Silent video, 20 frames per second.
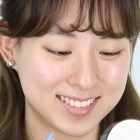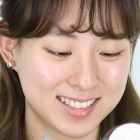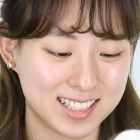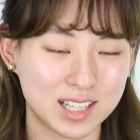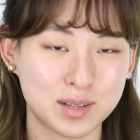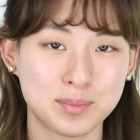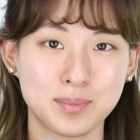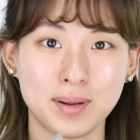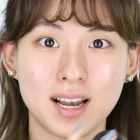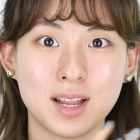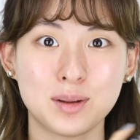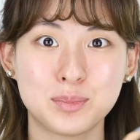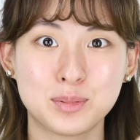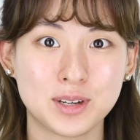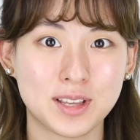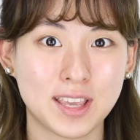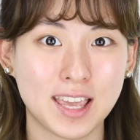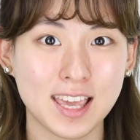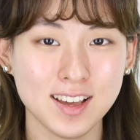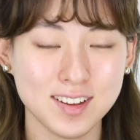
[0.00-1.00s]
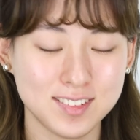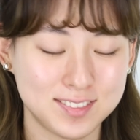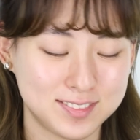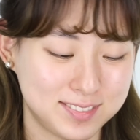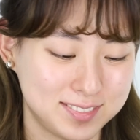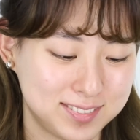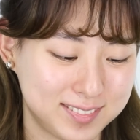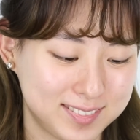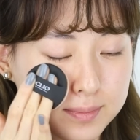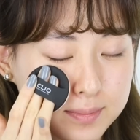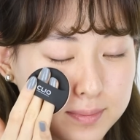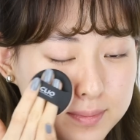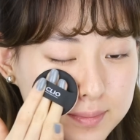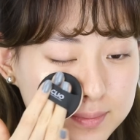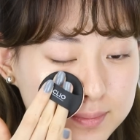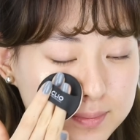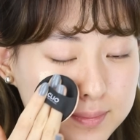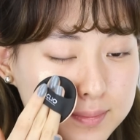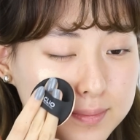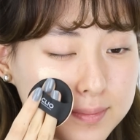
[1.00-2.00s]
그럼 발라볼게요.
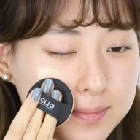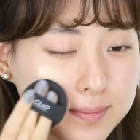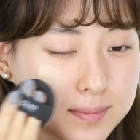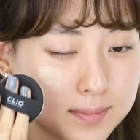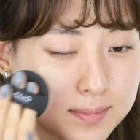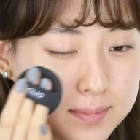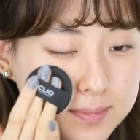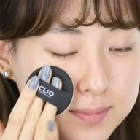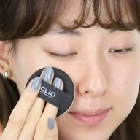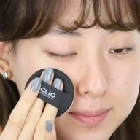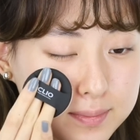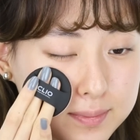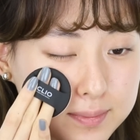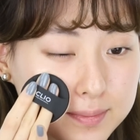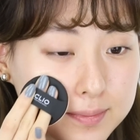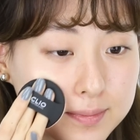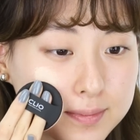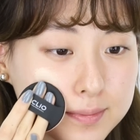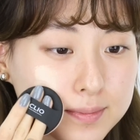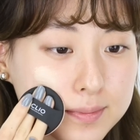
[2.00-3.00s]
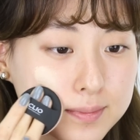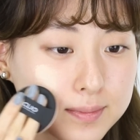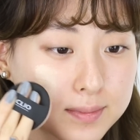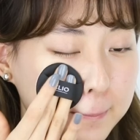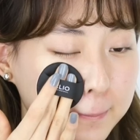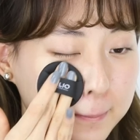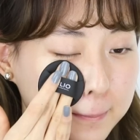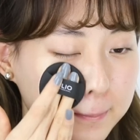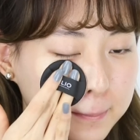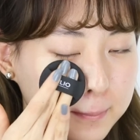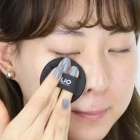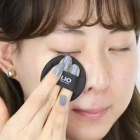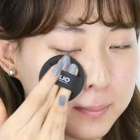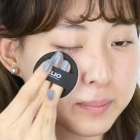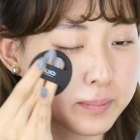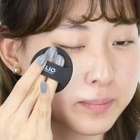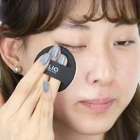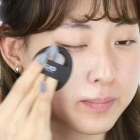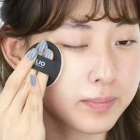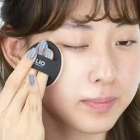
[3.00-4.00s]
내장되어 있는 퍼프로
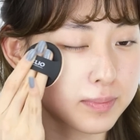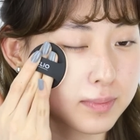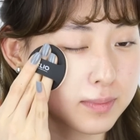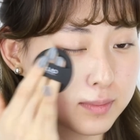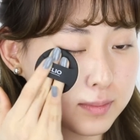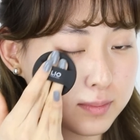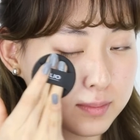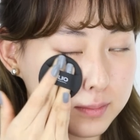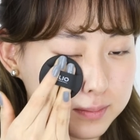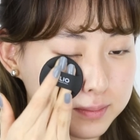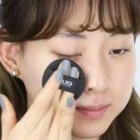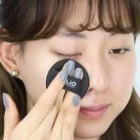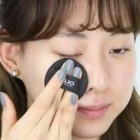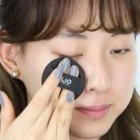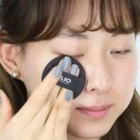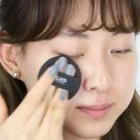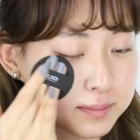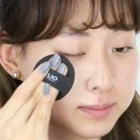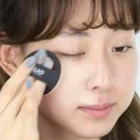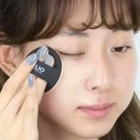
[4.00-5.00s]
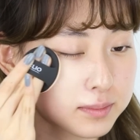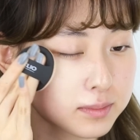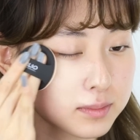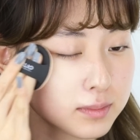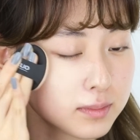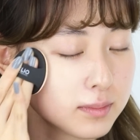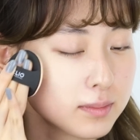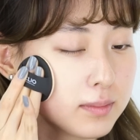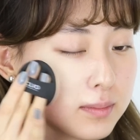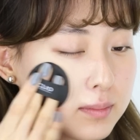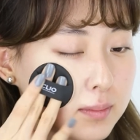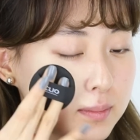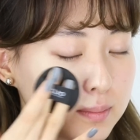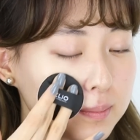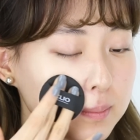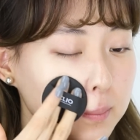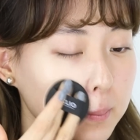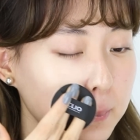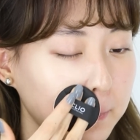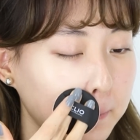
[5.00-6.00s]
소량만 얇게 밀착력
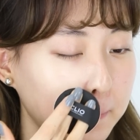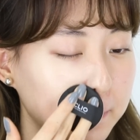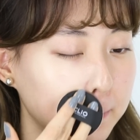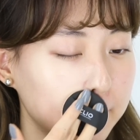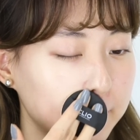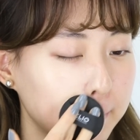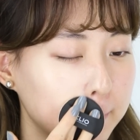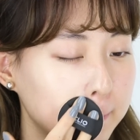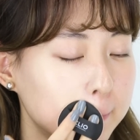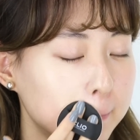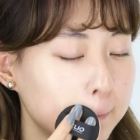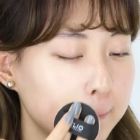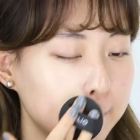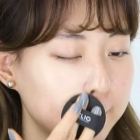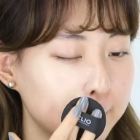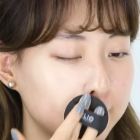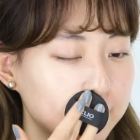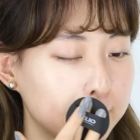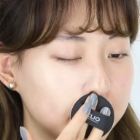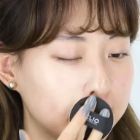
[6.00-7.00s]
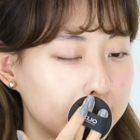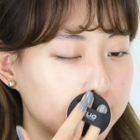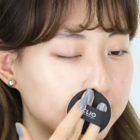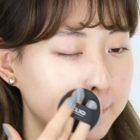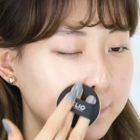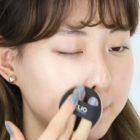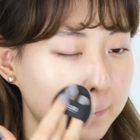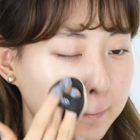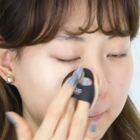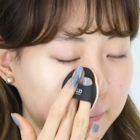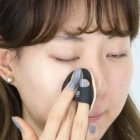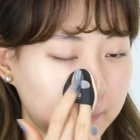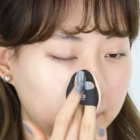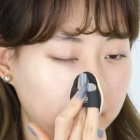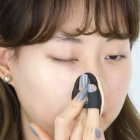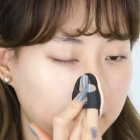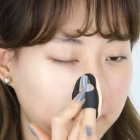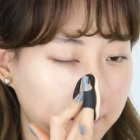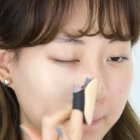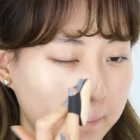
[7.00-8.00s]
있게 발라줘도 이렇게 착
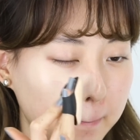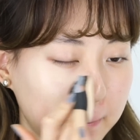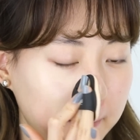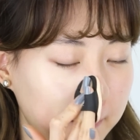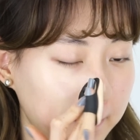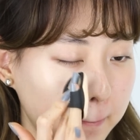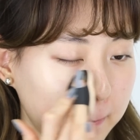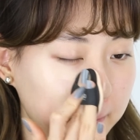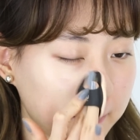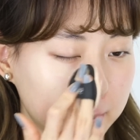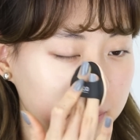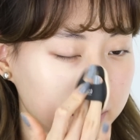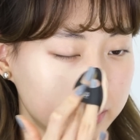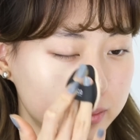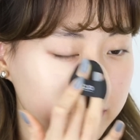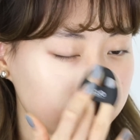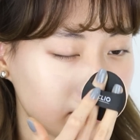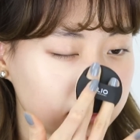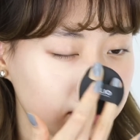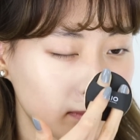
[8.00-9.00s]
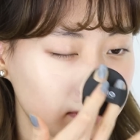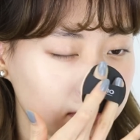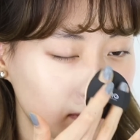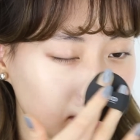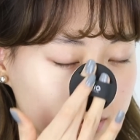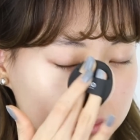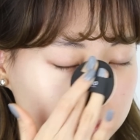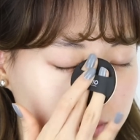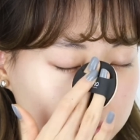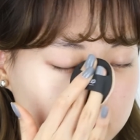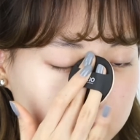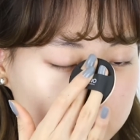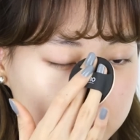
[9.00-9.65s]
밀착되면서 하루 종일 되게